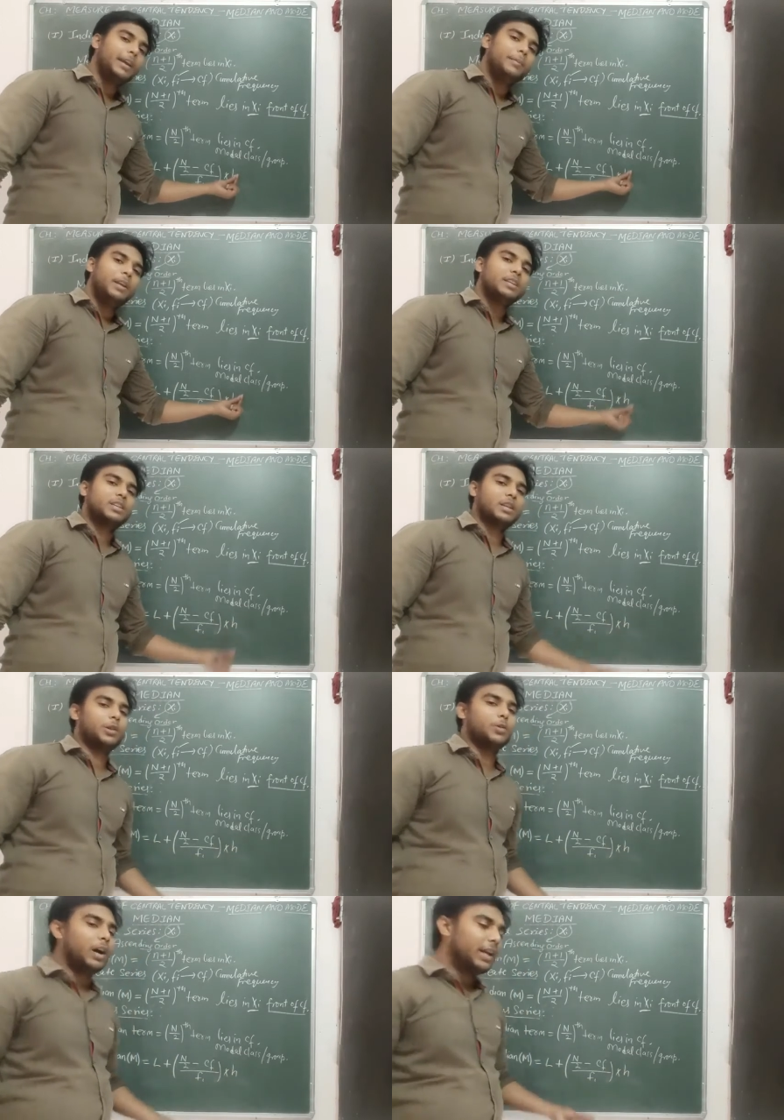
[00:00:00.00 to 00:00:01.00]
भी लिख सकते
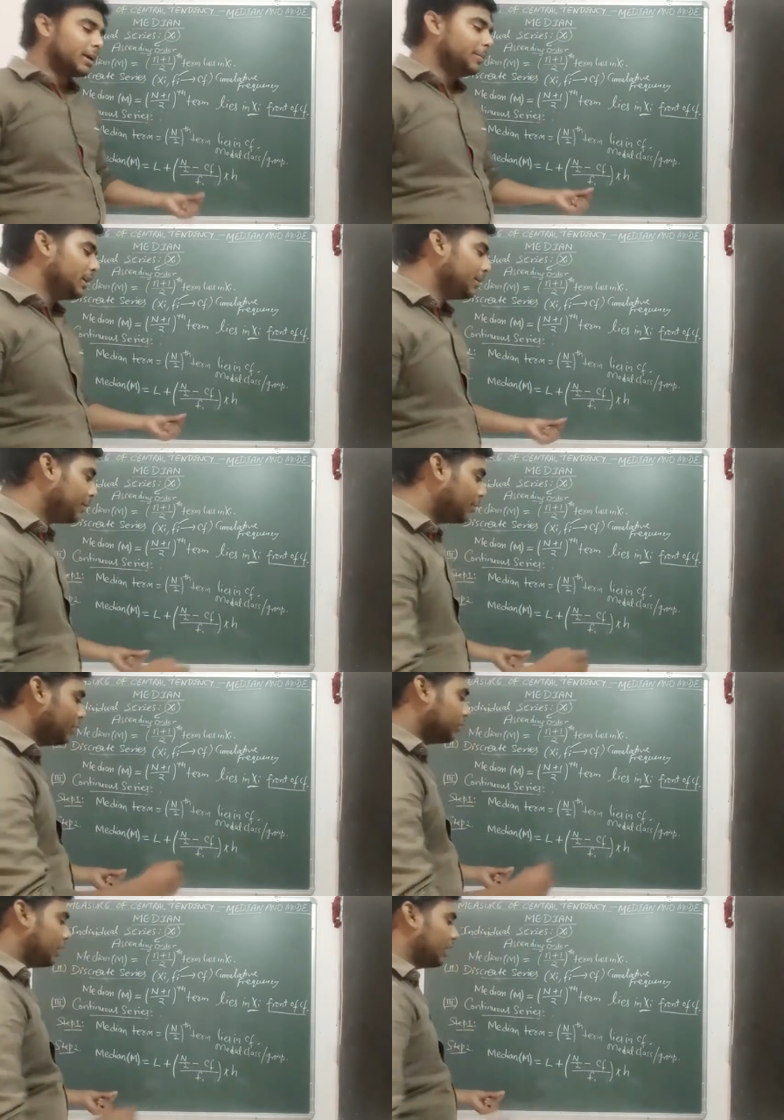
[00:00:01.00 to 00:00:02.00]
हो आई का मीनिंग भी वही
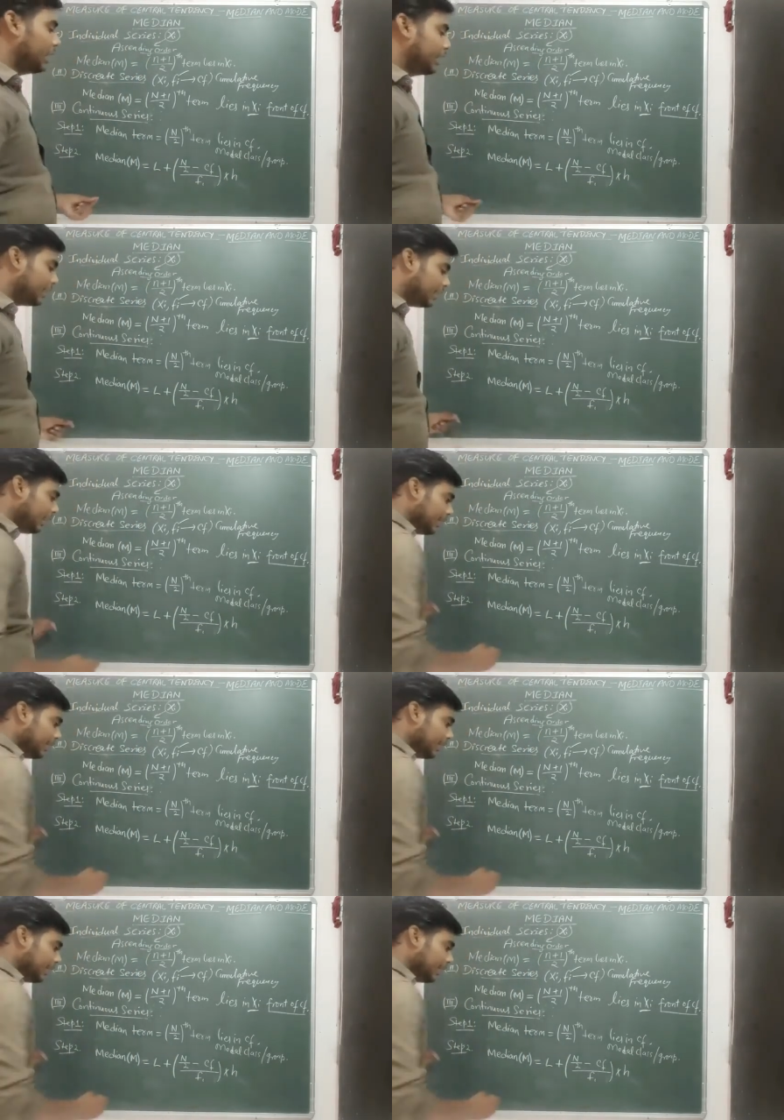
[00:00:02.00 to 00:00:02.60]
होता है ठीक है